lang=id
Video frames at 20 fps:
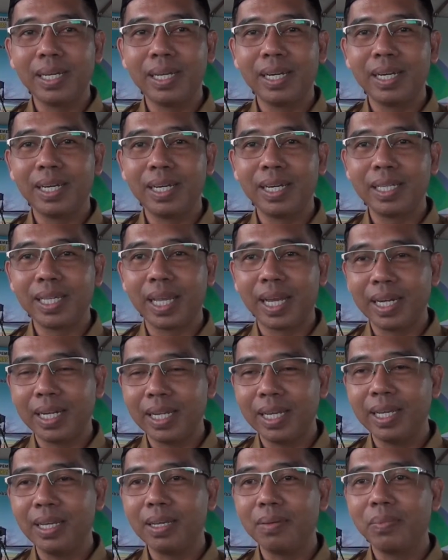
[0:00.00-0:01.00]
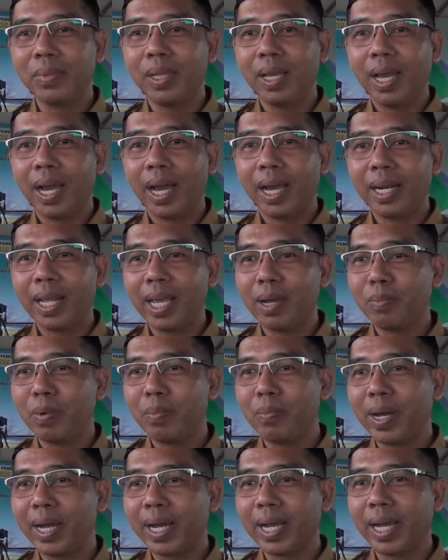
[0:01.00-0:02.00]
uh, tadi ada yang
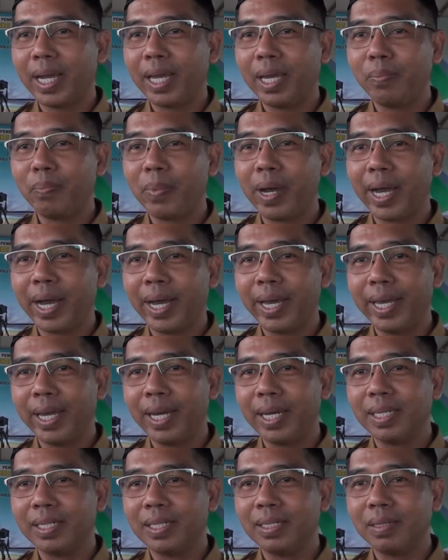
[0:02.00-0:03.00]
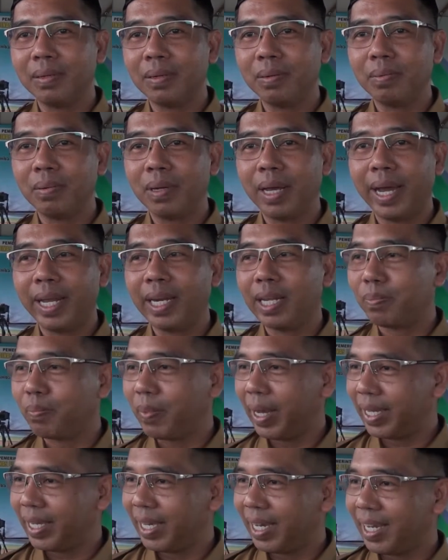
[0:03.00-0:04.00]
memakai pakaian adat
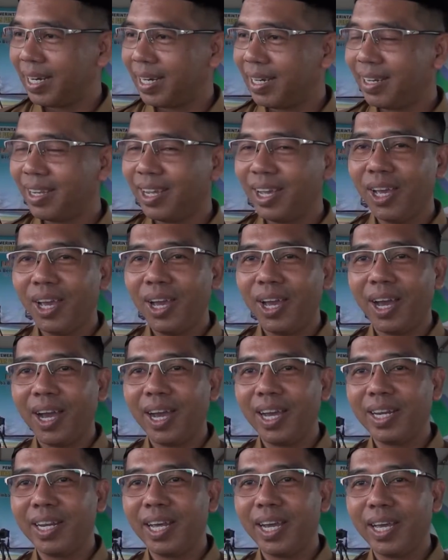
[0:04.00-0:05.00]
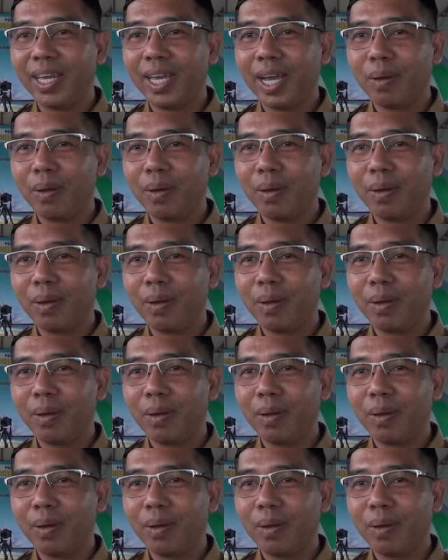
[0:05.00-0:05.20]
Banjar, ada yang